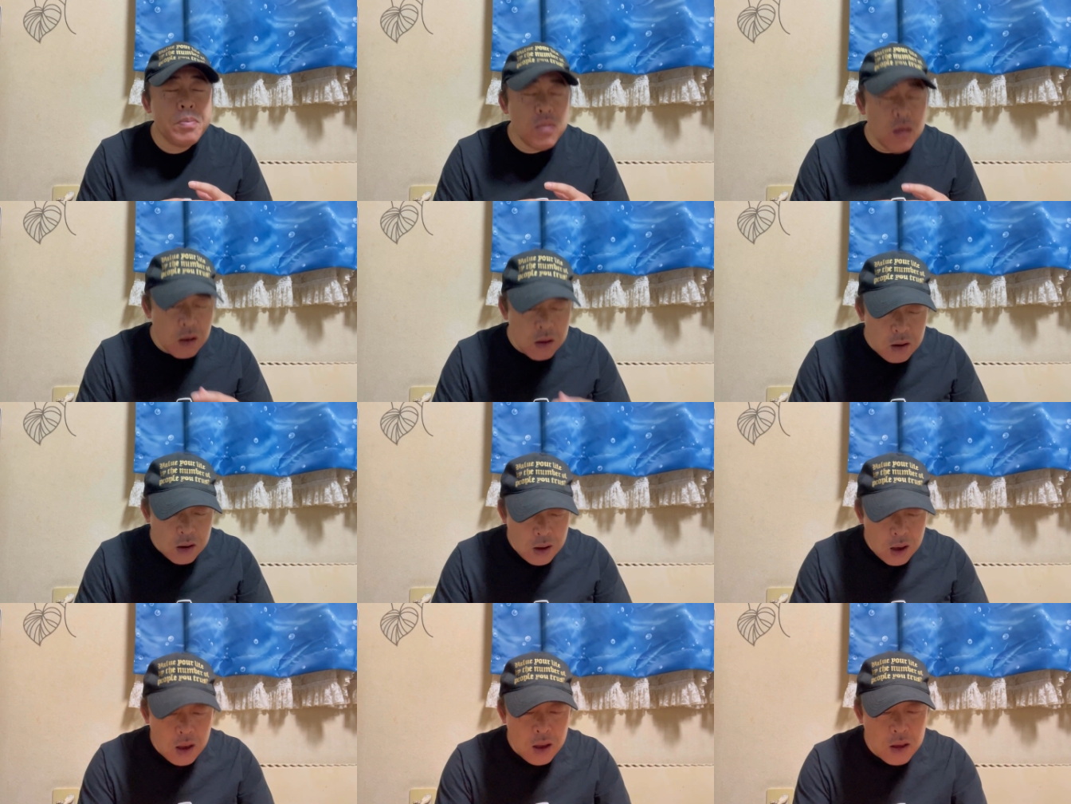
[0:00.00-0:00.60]
だ
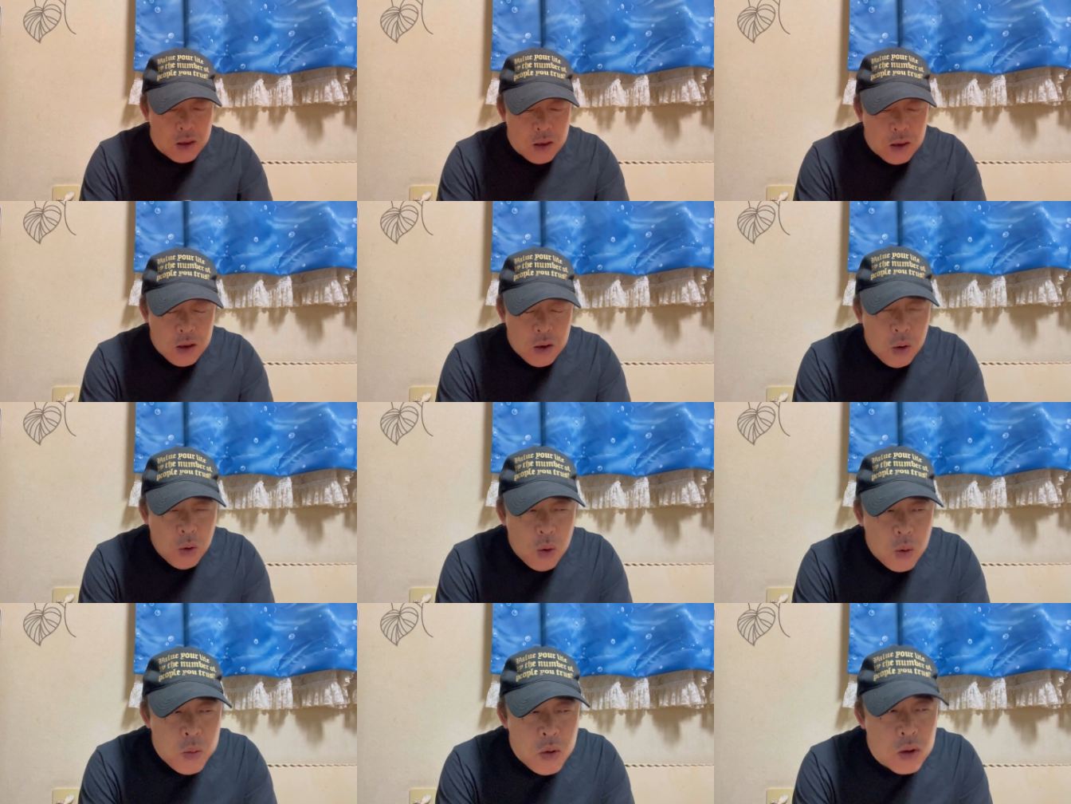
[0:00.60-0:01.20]
から
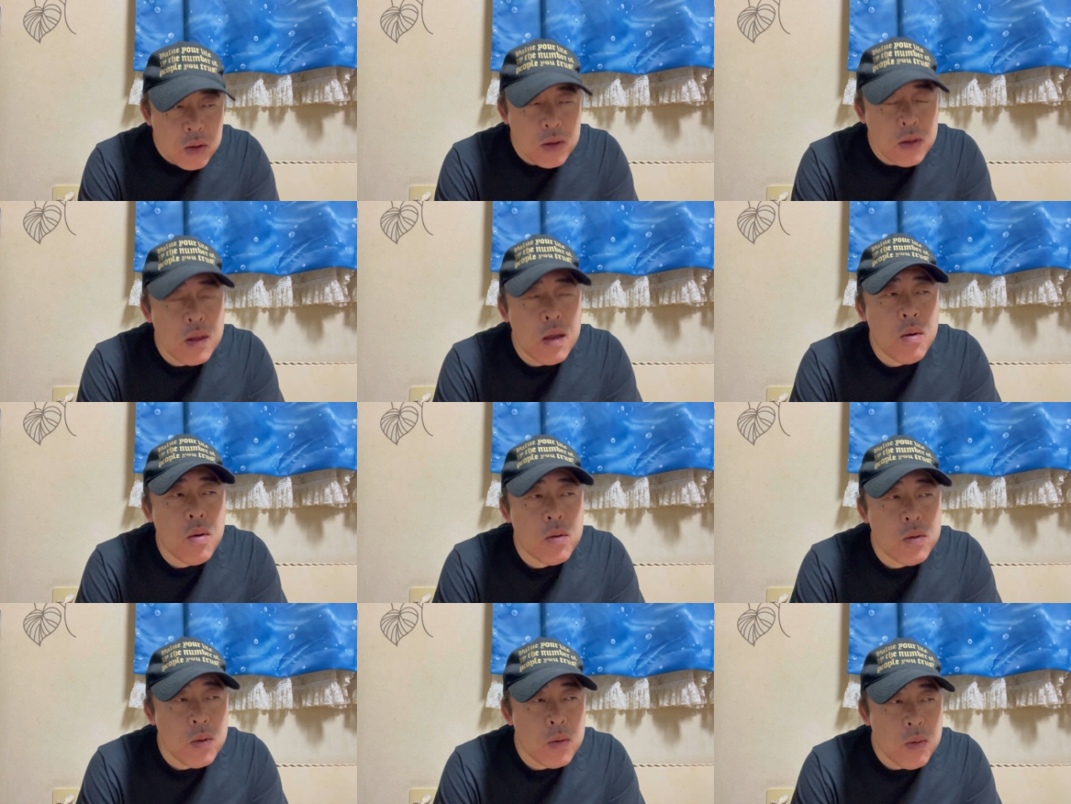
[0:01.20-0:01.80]
思った
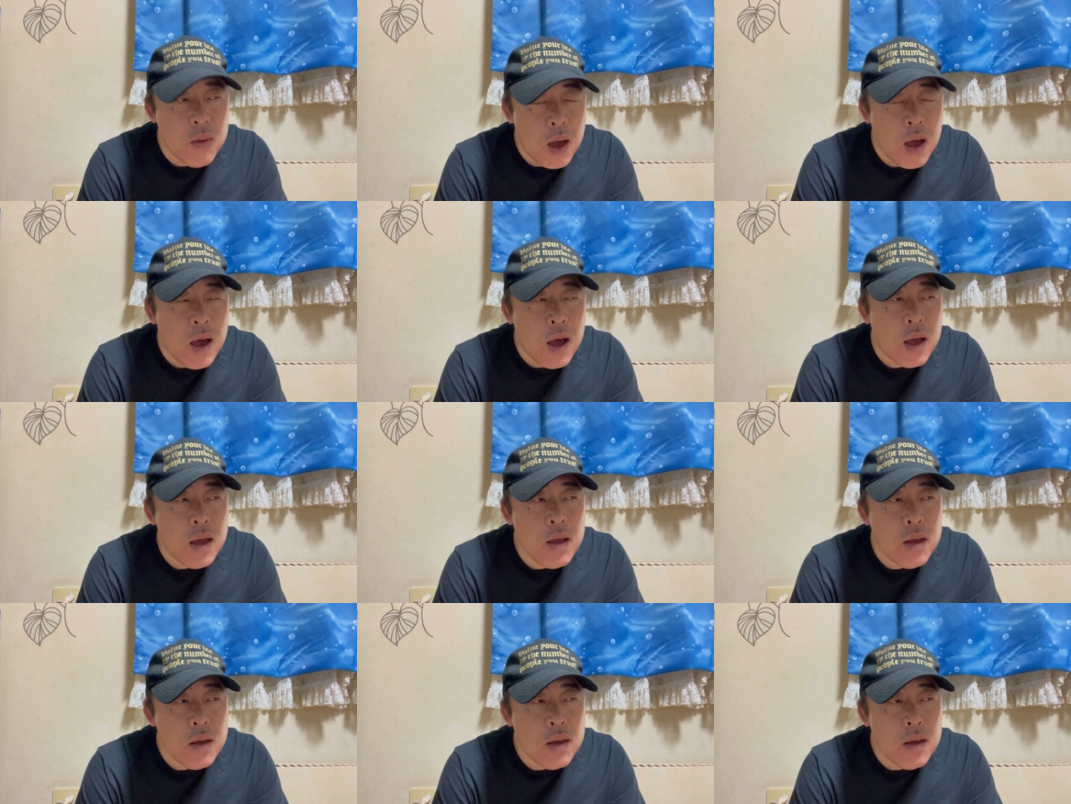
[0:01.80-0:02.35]
ほどは